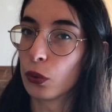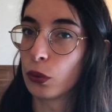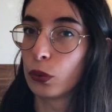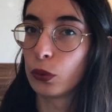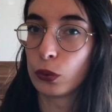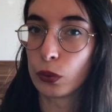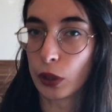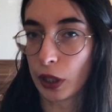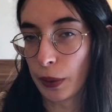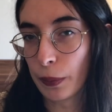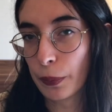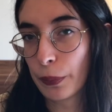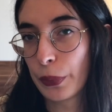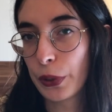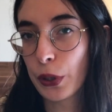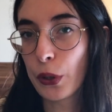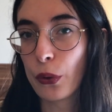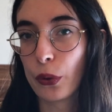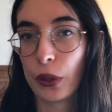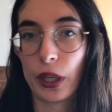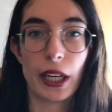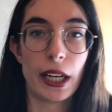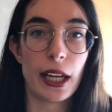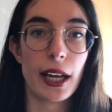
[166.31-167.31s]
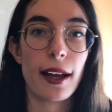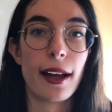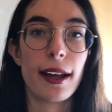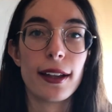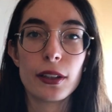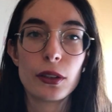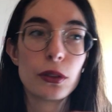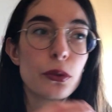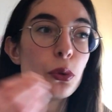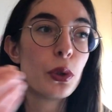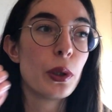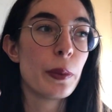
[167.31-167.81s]
un embrione a
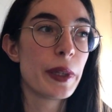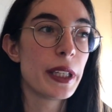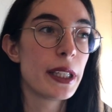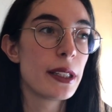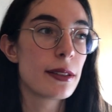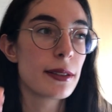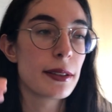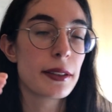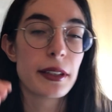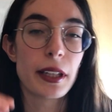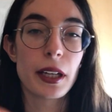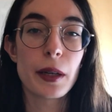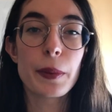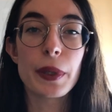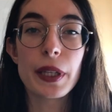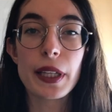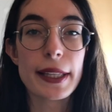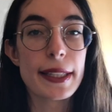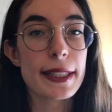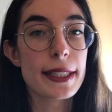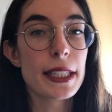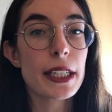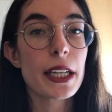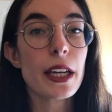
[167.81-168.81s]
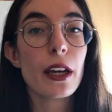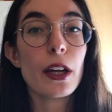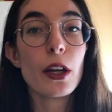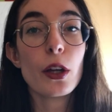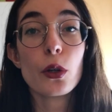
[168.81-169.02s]
due mesi, tre mesi,